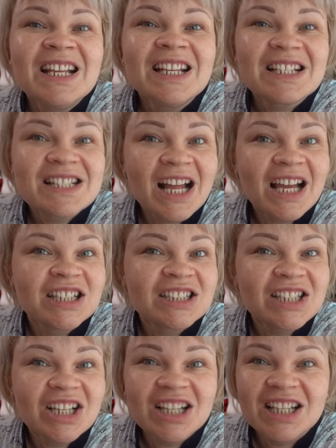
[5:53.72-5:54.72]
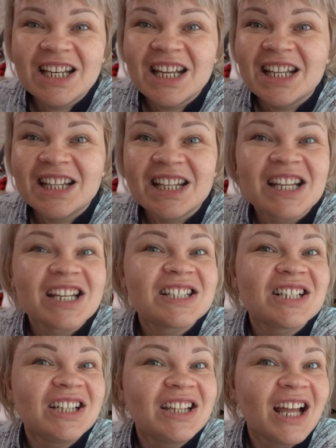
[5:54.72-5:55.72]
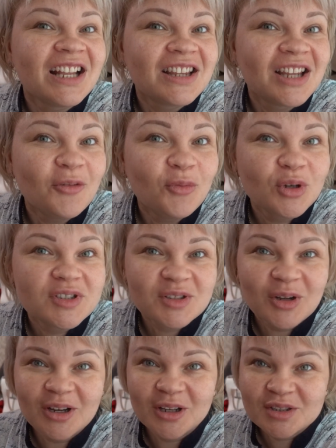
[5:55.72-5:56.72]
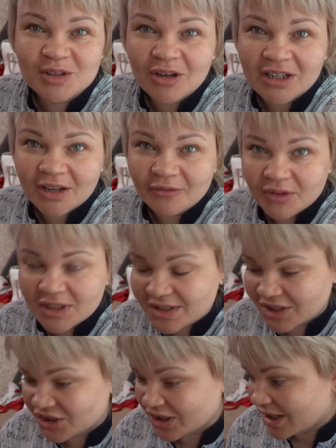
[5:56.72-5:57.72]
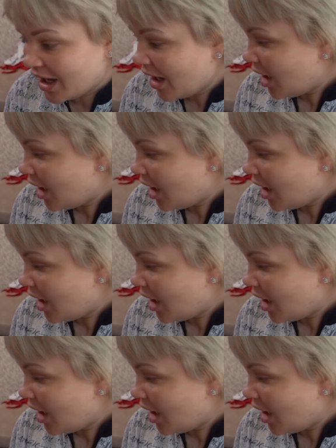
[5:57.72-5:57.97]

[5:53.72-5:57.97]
Не знаю, стоил ли этот результат того столь, столько выдержать.